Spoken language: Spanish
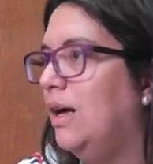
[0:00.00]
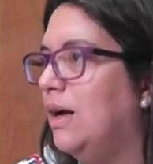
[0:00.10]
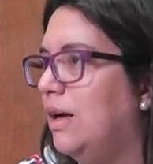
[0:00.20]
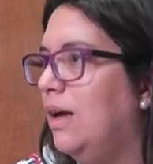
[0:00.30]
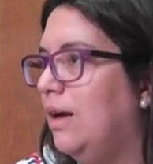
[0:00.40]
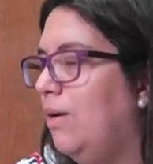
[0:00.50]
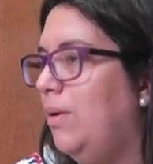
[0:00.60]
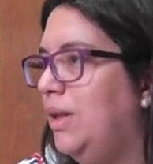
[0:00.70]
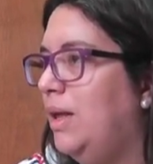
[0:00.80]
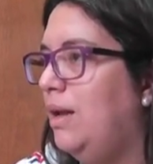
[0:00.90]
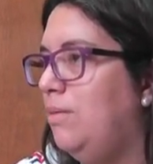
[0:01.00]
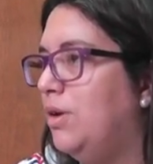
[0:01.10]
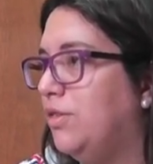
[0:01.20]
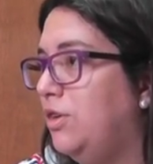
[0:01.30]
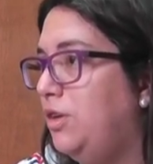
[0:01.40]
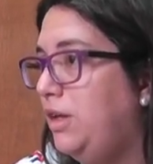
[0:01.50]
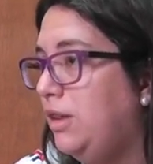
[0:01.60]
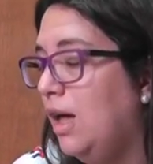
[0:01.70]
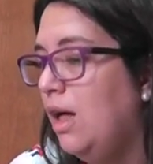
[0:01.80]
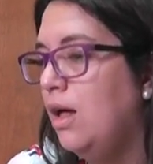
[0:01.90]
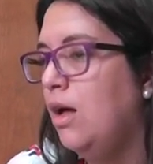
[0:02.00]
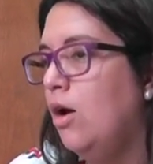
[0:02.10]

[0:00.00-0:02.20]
tenga que vender el inversionista